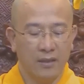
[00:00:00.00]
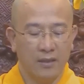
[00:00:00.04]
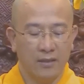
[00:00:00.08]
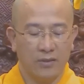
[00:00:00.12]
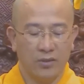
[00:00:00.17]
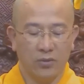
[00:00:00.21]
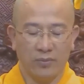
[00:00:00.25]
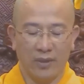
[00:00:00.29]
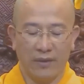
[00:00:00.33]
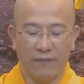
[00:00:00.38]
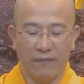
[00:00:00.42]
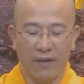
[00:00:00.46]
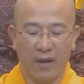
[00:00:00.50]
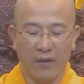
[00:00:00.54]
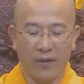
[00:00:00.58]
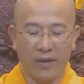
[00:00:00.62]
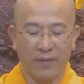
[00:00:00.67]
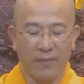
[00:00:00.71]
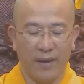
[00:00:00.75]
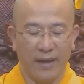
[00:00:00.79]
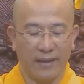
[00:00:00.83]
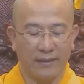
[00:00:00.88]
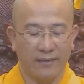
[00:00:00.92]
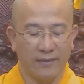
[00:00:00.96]
Chúng ta vào
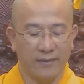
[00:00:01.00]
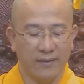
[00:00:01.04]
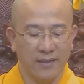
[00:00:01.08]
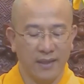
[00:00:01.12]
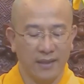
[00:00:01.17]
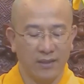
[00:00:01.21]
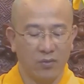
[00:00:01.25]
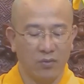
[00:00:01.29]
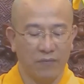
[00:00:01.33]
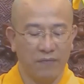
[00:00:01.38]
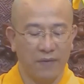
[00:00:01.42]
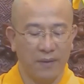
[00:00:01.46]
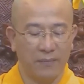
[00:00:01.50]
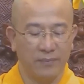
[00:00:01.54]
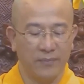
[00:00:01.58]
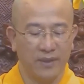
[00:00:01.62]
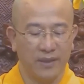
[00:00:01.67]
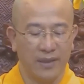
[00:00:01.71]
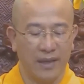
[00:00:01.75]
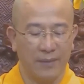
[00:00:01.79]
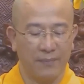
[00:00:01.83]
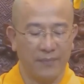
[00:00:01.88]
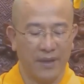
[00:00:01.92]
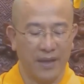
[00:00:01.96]
cái bài thứ nhất của phẩm
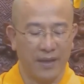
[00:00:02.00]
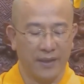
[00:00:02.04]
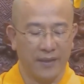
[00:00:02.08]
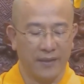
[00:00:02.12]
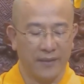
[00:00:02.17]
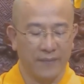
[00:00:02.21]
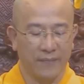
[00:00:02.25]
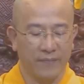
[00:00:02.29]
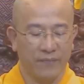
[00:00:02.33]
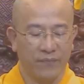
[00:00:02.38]
thứ 5 này